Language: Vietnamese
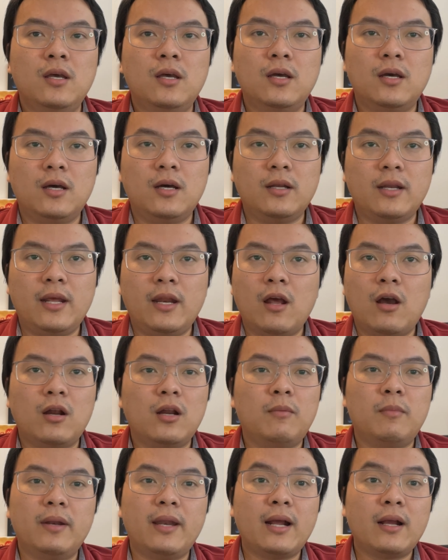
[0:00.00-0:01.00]
À, này nọ
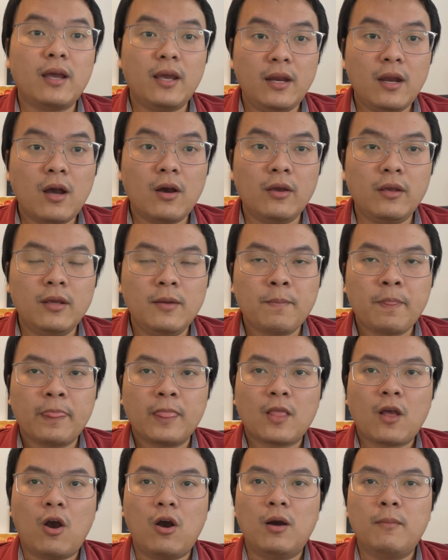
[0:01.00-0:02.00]
là mình đăng ký thôi.
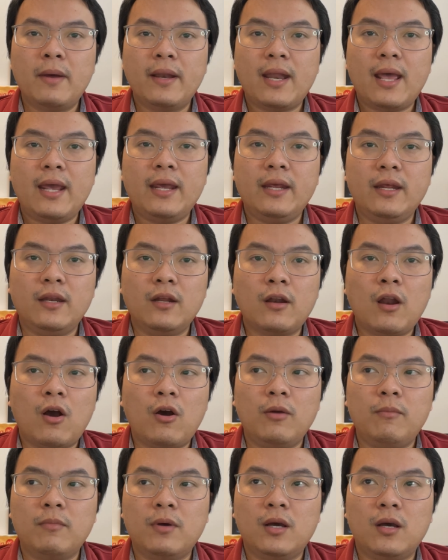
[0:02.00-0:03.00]
Còn ở bên đây thì nó
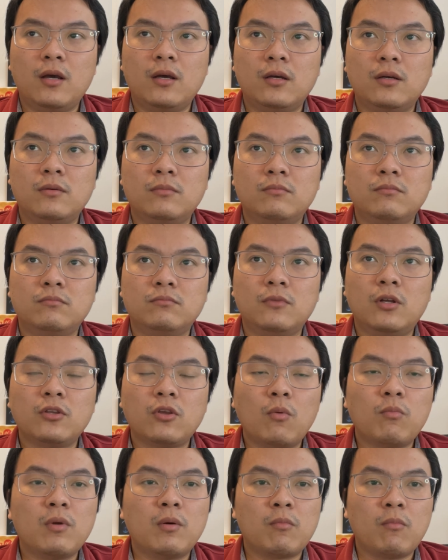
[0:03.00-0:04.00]
đòi mà nói
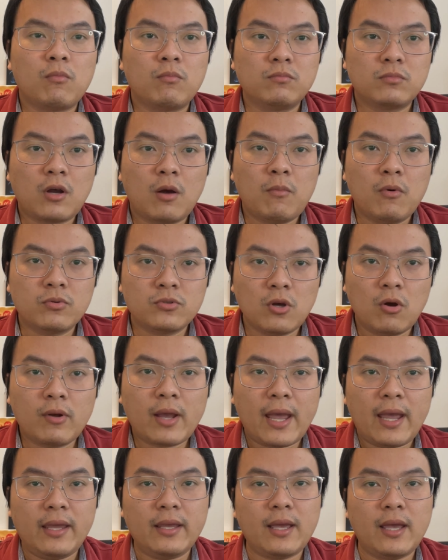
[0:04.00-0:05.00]
chung là có một số
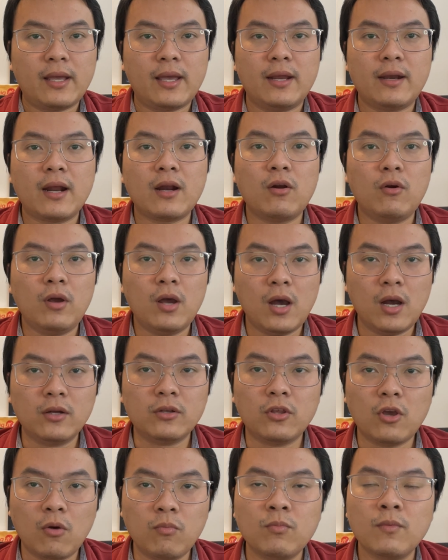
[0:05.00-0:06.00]
cái cái cái rắc rối
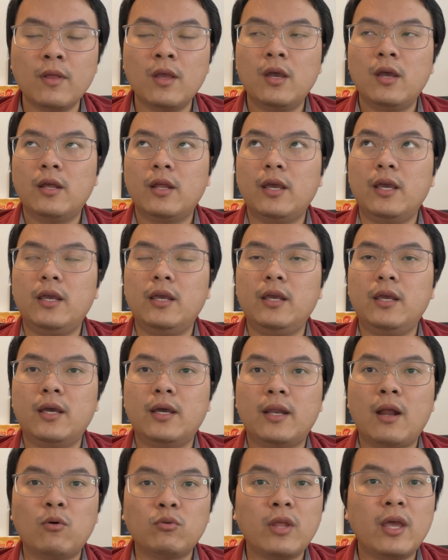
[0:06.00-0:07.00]
hơn chút. Thì
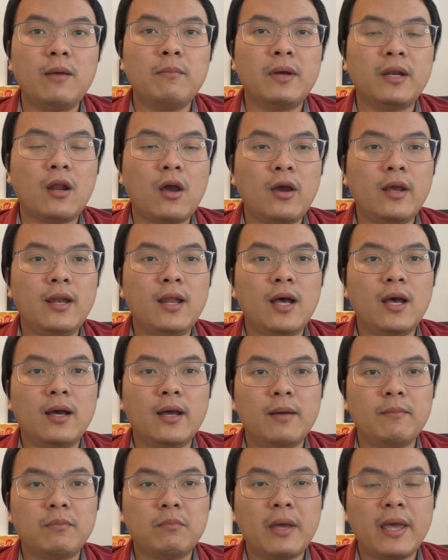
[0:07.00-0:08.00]
đầu tiên mình nói
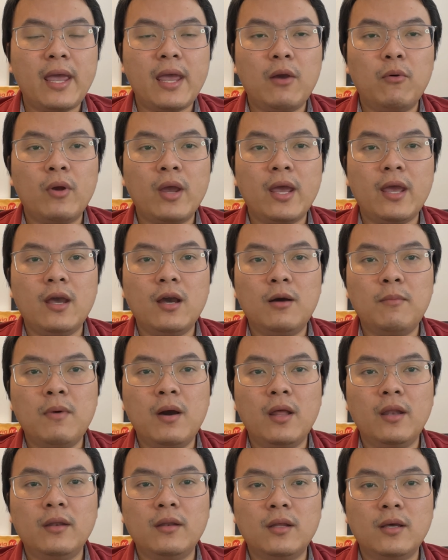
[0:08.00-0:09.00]
là cái healthcare ở
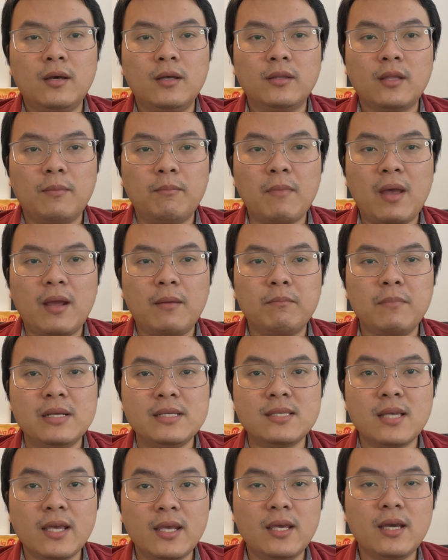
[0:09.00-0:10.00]
bên tỉnh bang
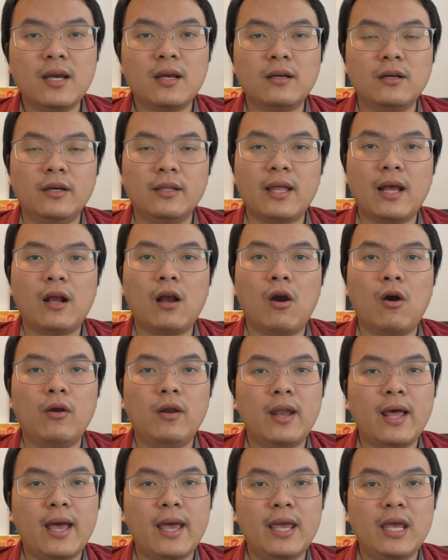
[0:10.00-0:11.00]
bê xê á, người ta
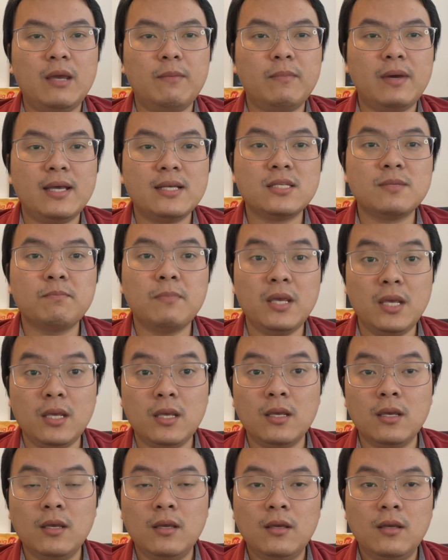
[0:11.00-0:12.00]
gọi là em ét
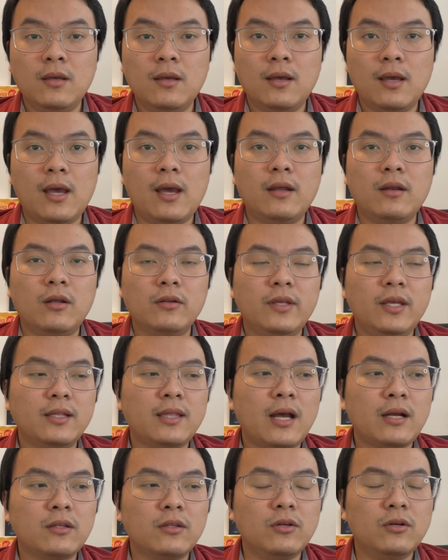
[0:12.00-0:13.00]
pê ha, nó viết
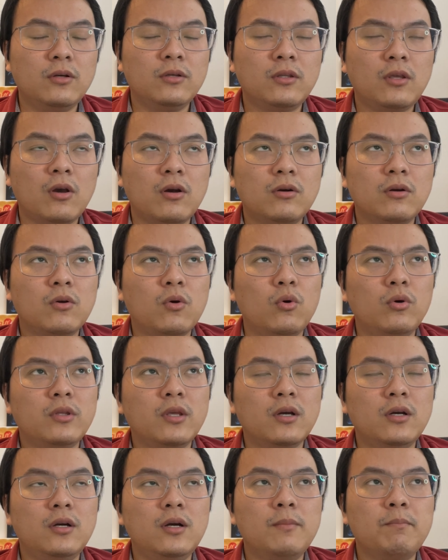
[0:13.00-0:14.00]
tắt chữ, chữ của
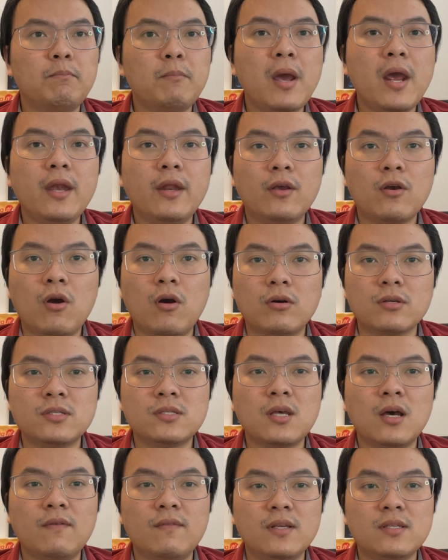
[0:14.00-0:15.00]
chữ Medical
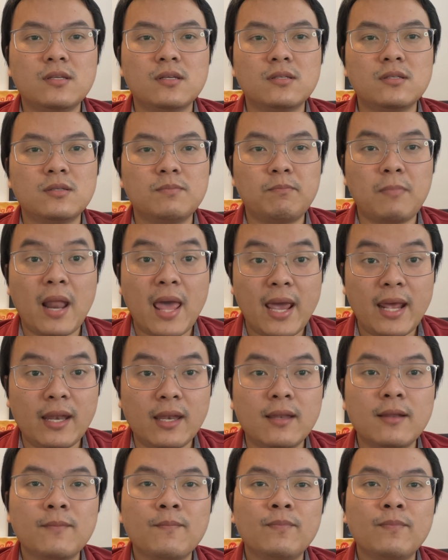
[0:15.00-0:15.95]
Services Plan